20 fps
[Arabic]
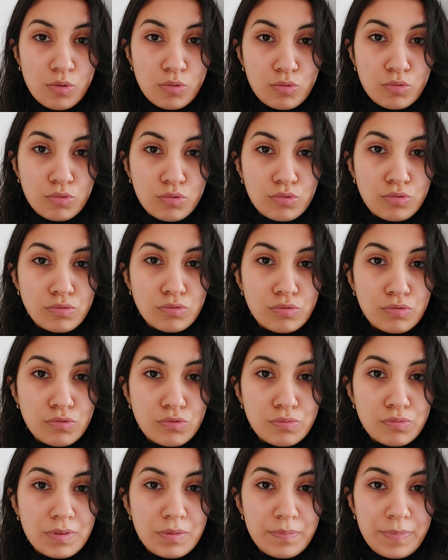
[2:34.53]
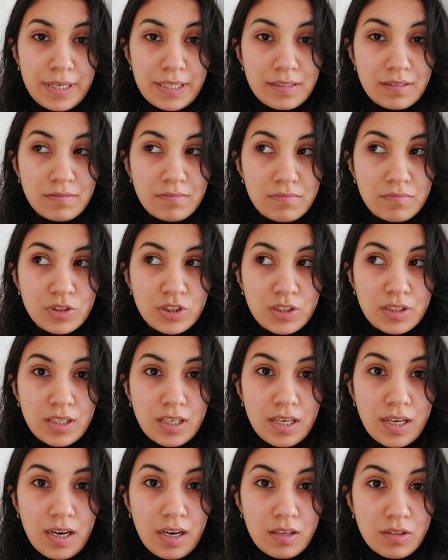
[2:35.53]
ومن بعد نمشي
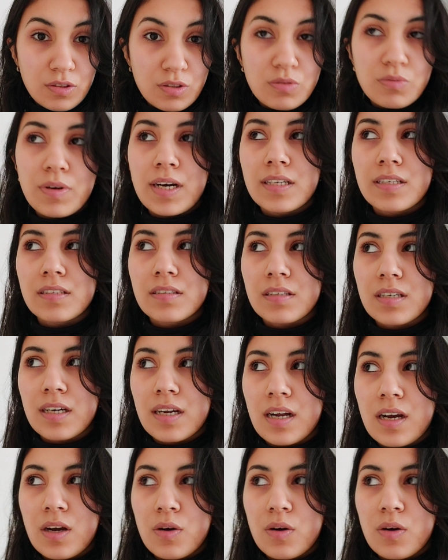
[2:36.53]
نقرا سوا غادي نقرا